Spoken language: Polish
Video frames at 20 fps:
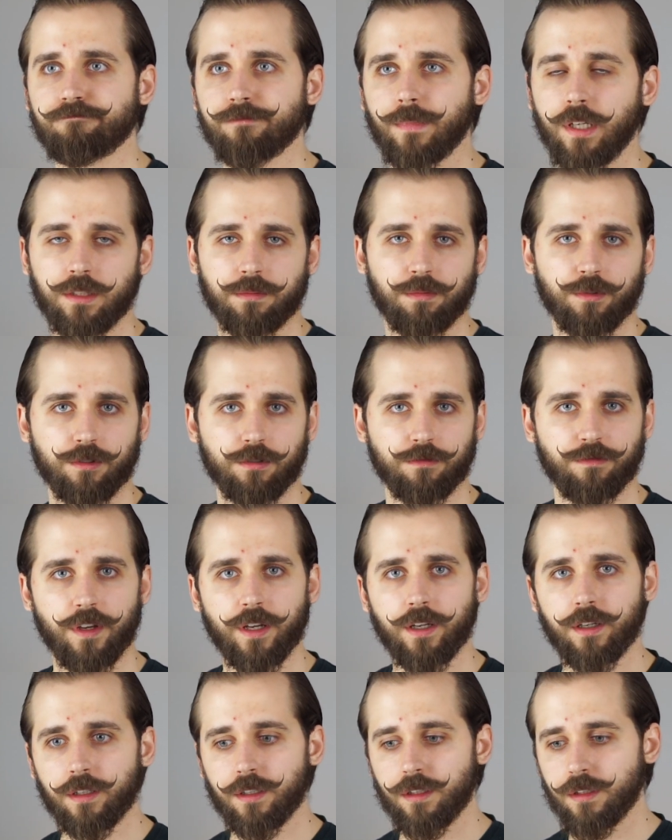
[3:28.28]

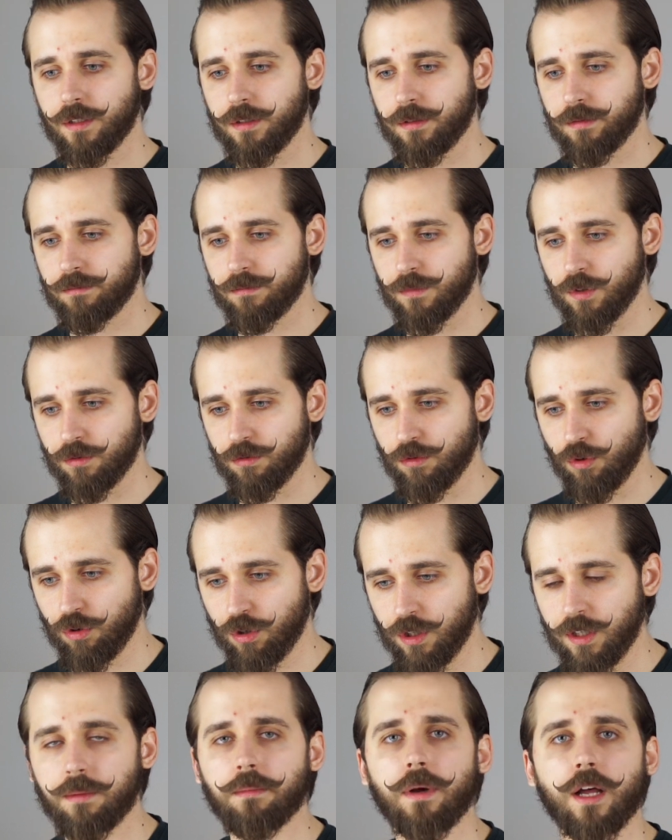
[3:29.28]
atmosfery, do, do,
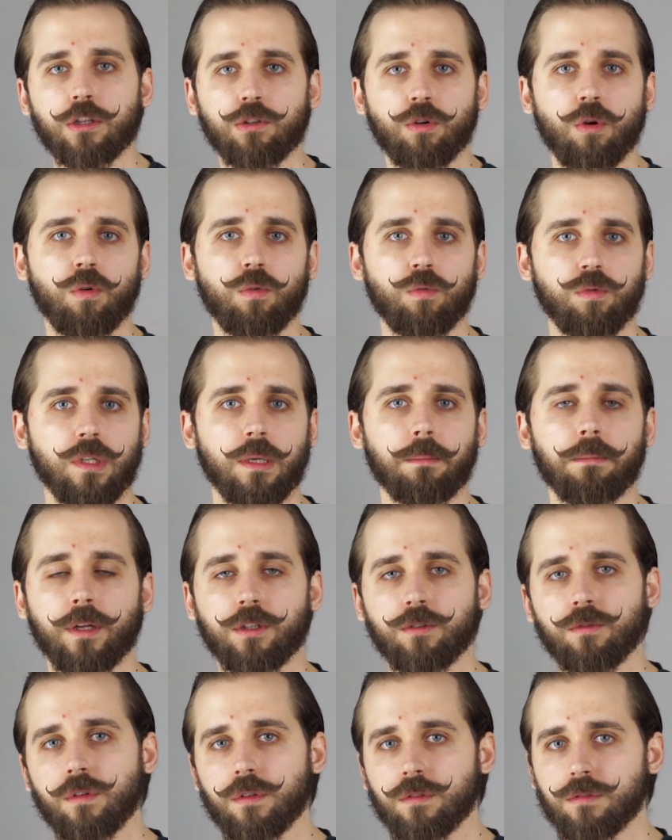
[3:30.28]
klimatu ogólnie
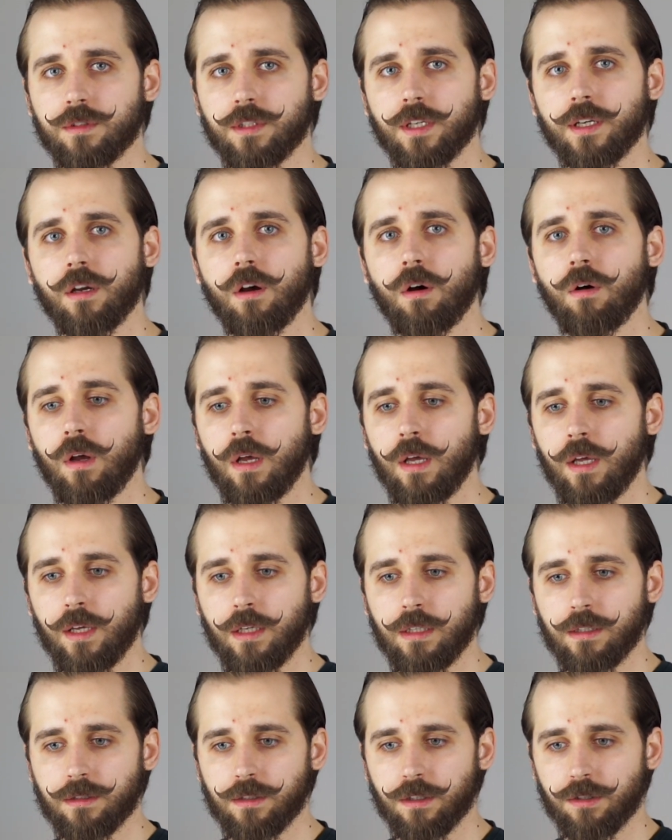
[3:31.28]
panującego.
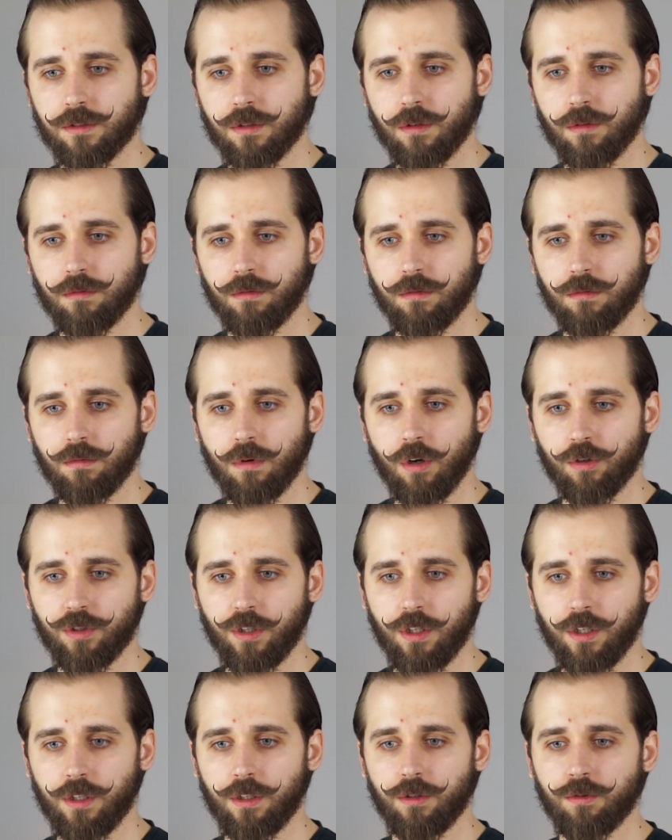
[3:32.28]
Zresztą
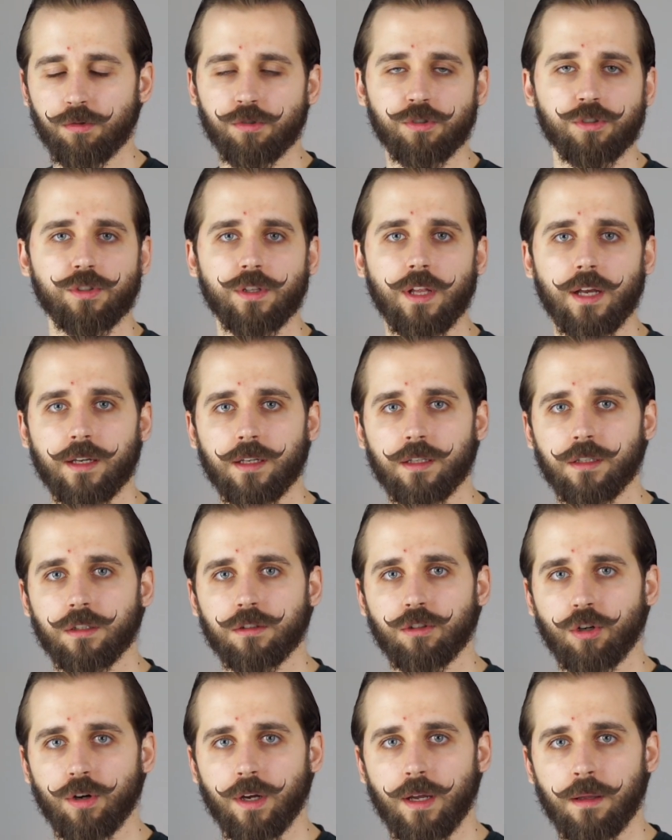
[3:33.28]
oni już tak
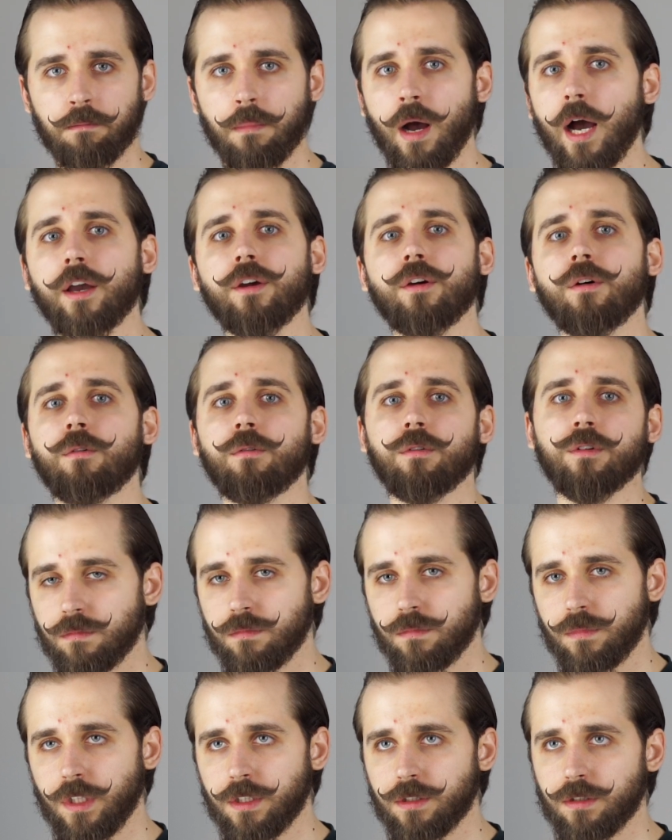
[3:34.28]
trochę mają.
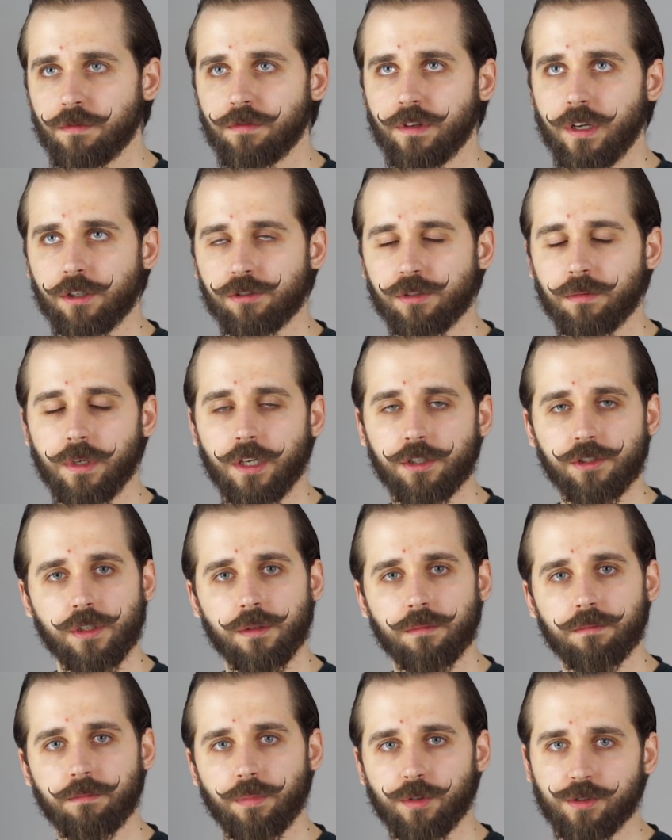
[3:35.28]
Jest to w każdym
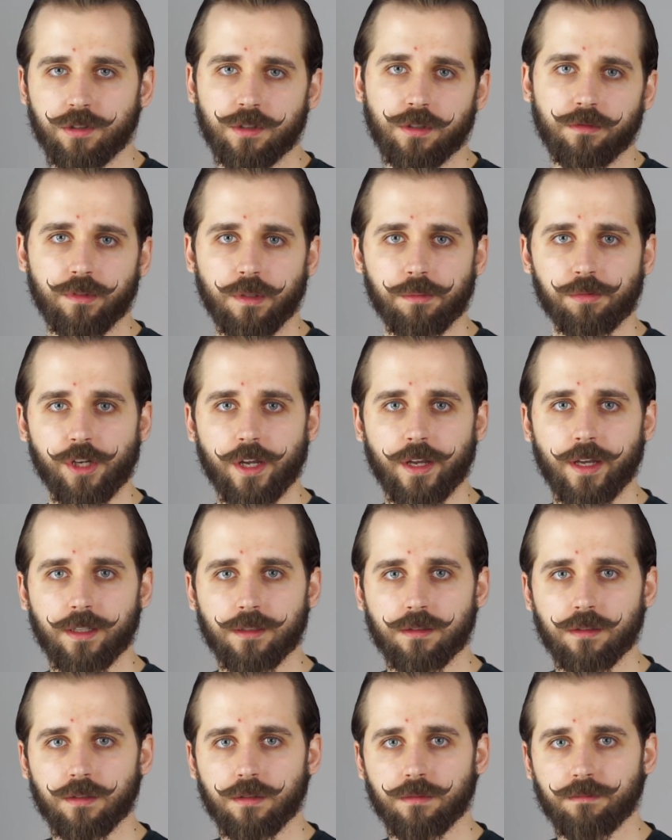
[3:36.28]
razie pozytywny
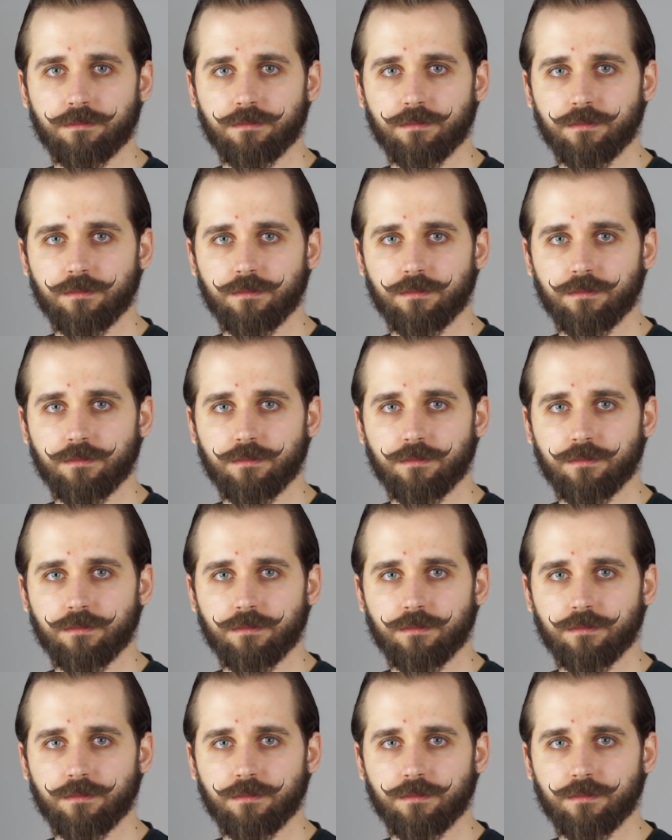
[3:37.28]
przekaz.